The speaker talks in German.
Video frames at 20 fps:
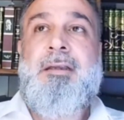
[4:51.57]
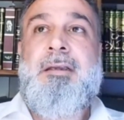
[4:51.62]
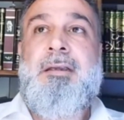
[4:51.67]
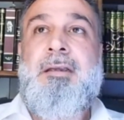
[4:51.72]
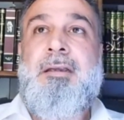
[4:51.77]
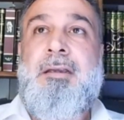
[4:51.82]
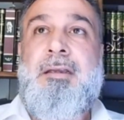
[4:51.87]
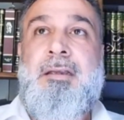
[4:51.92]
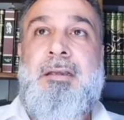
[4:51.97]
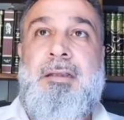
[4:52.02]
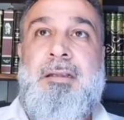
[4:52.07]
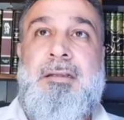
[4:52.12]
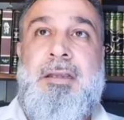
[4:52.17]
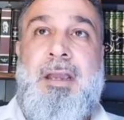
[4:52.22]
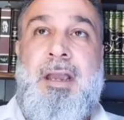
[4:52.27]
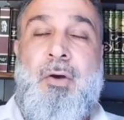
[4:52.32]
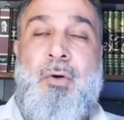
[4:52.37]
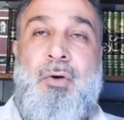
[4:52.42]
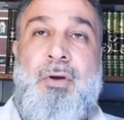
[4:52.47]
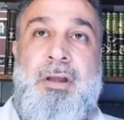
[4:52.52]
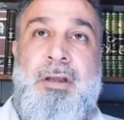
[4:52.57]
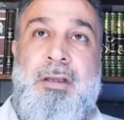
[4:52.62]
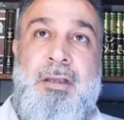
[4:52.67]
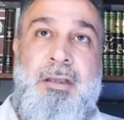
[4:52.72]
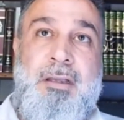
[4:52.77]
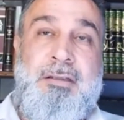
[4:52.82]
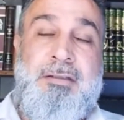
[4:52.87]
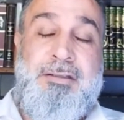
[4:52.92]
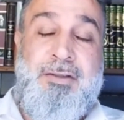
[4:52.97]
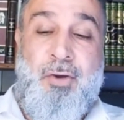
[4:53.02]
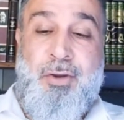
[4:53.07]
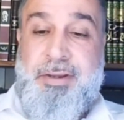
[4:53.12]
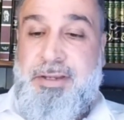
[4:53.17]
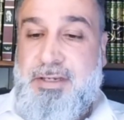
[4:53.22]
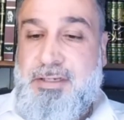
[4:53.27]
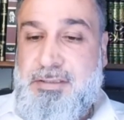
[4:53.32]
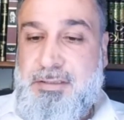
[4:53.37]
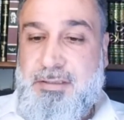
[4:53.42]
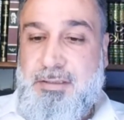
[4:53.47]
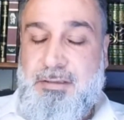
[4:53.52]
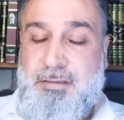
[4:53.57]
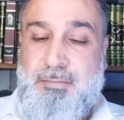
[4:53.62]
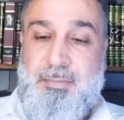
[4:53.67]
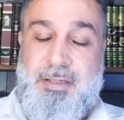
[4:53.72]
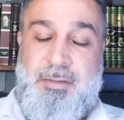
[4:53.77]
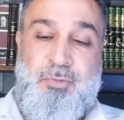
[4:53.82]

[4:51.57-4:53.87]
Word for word: äh, der auch äh, treu ist,